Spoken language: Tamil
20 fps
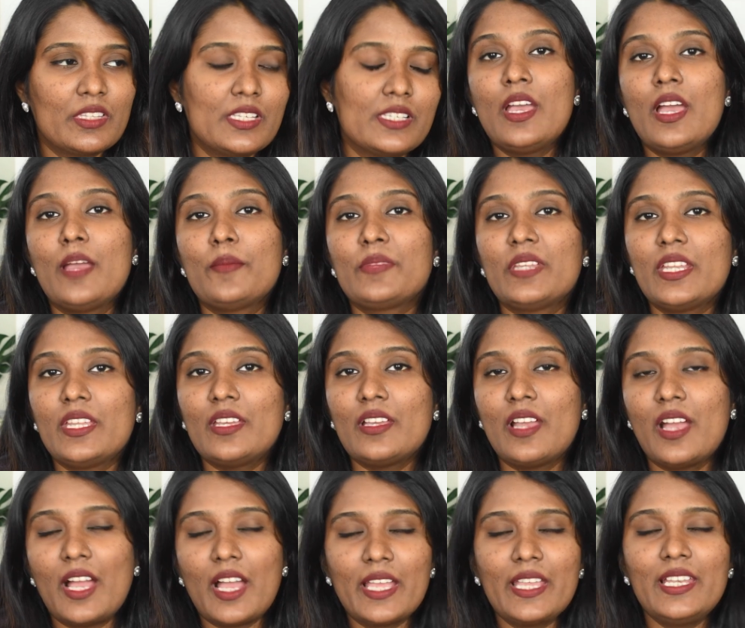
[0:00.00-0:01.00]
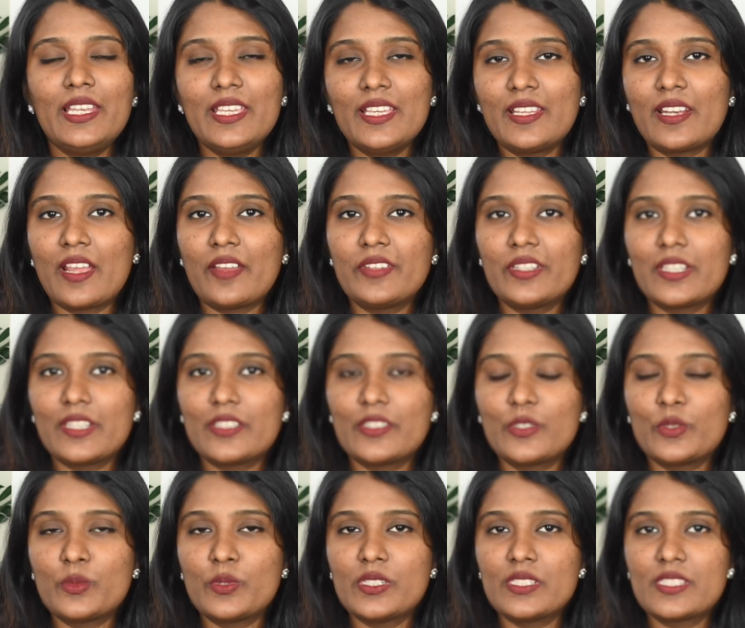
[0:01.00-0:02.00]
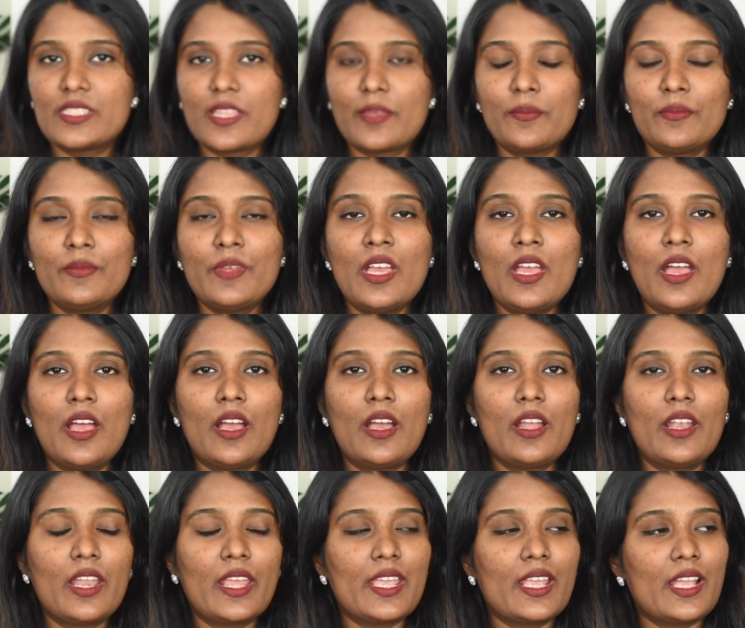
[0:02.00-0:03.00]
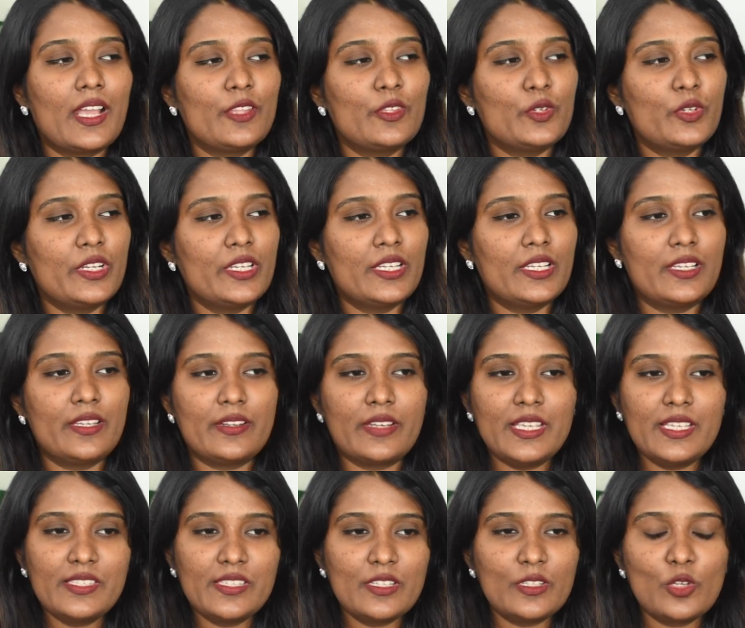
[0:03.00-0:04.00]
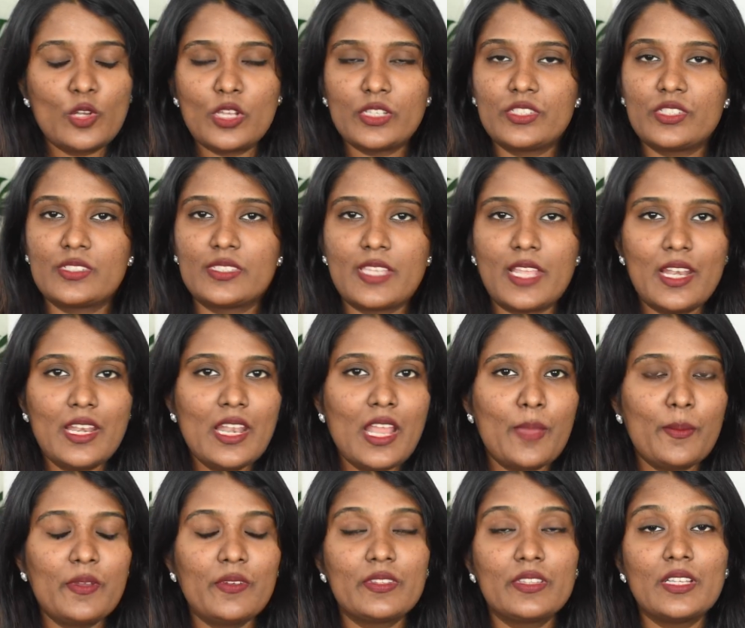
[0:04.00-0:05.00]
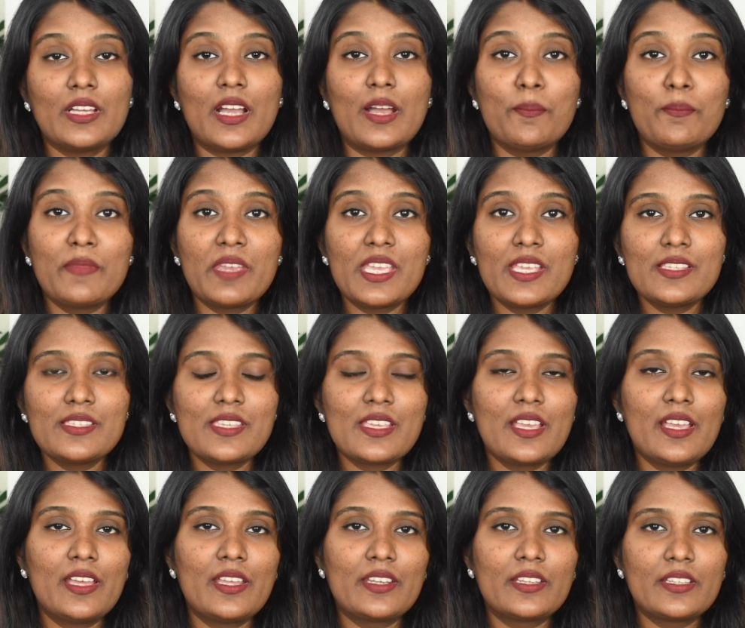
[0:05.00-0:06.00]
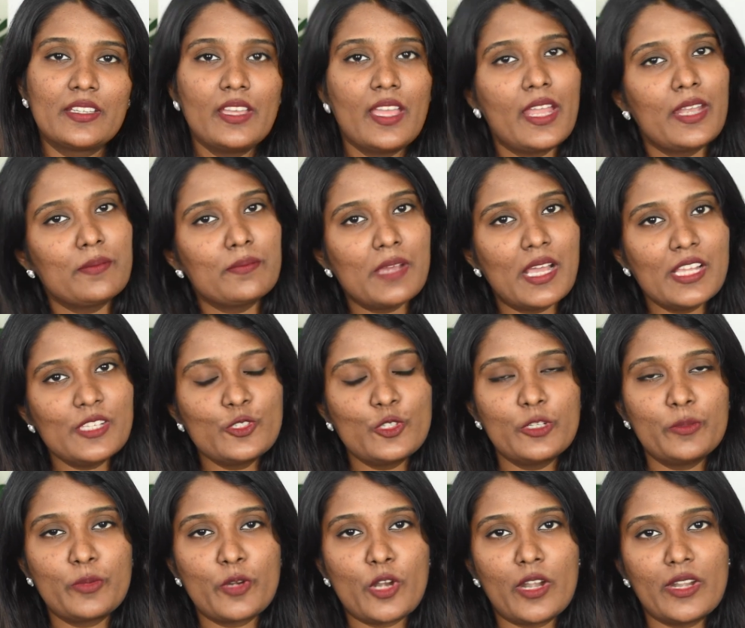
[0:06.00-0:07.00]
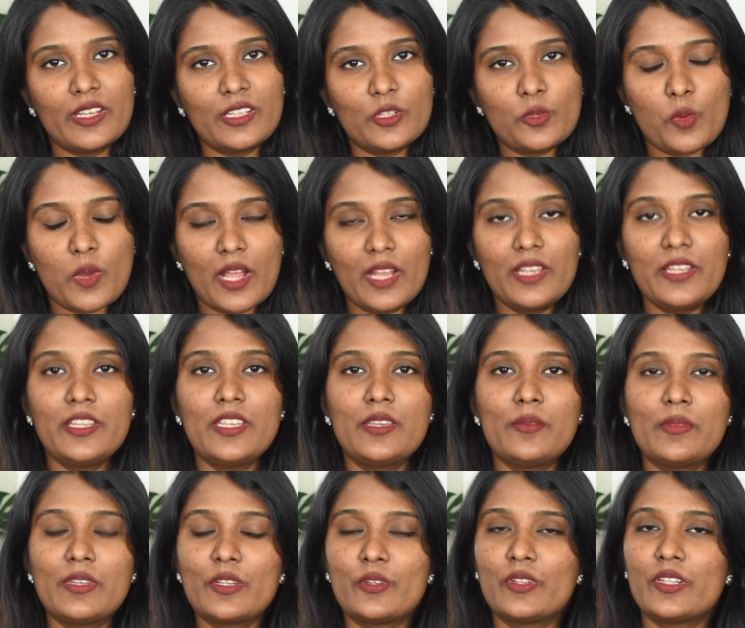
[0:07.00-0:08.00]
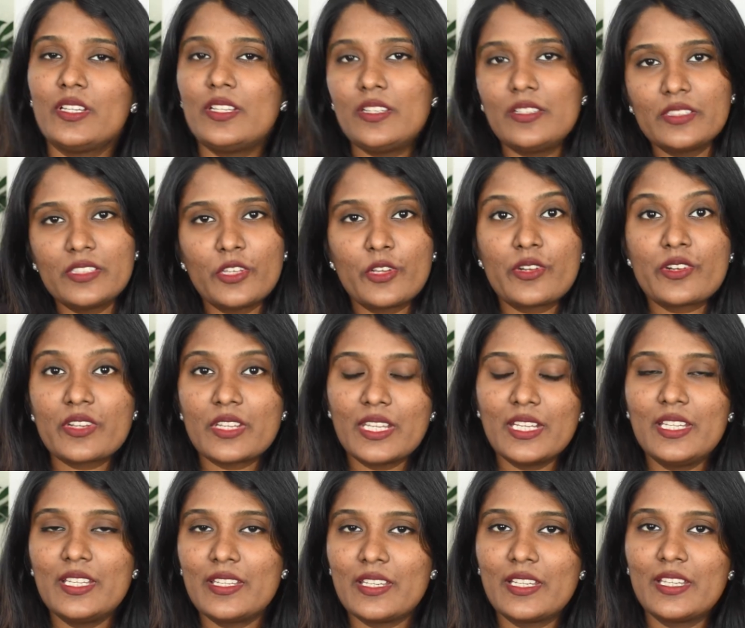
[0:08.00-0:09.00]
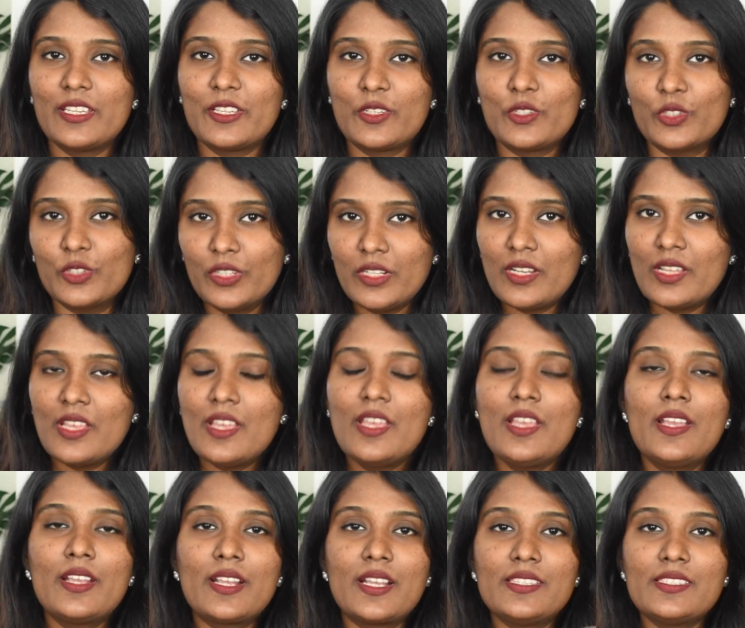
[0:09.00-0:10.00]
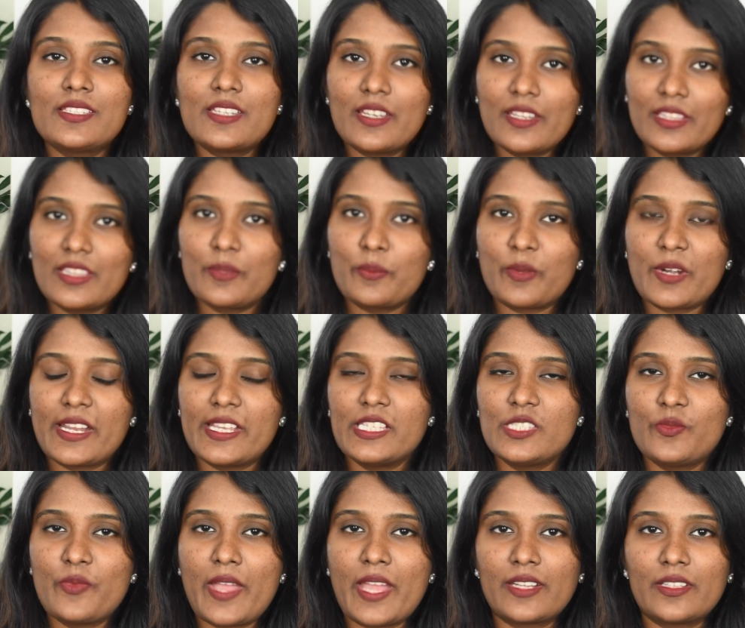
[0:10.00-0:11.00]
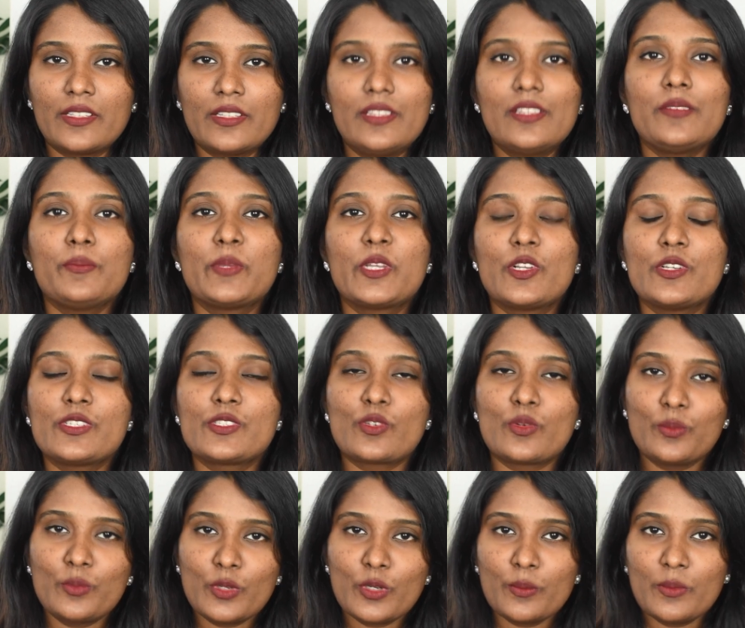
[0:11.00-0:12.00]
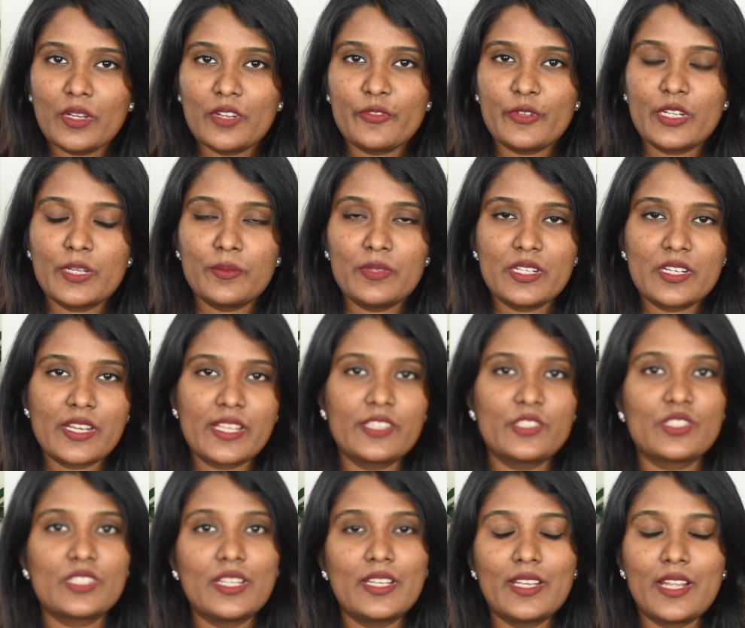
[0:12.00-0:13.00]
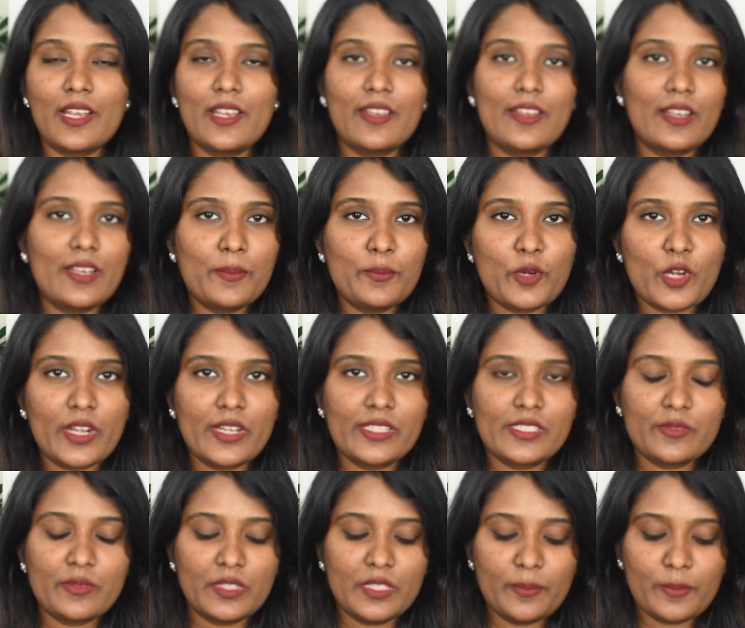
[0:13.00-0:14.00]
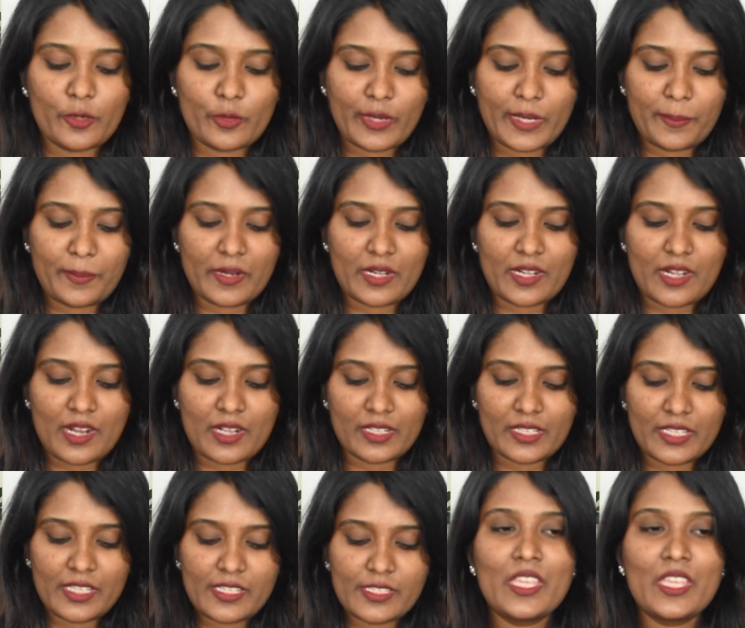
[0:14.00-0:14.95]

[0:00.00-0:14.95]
வந்து ஐம் கெட்டிங் ஹைலி கிராவிடேட்டட் டுவர்ட்ஸ் தெம் லைக் அதோட ரீசெண்ட் லான்ச்சஸ் எல்லாமே வந்து அமேசிங்காக இருக்குது அண்ட் மாஸோட ப்ராடக்ட் குவாலிட்டியுமே கூட தே ஆர் ரியலி ரியலி குட் கன்சிடரிங் த ப்ரைஸ் ஃபேக்டர் பிகாஸ் ரொம்ப ரொம்ப அஃபோர்டபுள் ரேஞ்சில் நல்ல நல்ல ப்ராடக்ட்ஸ் வந்து ப்ரொவைட் பண்ணுறாங்க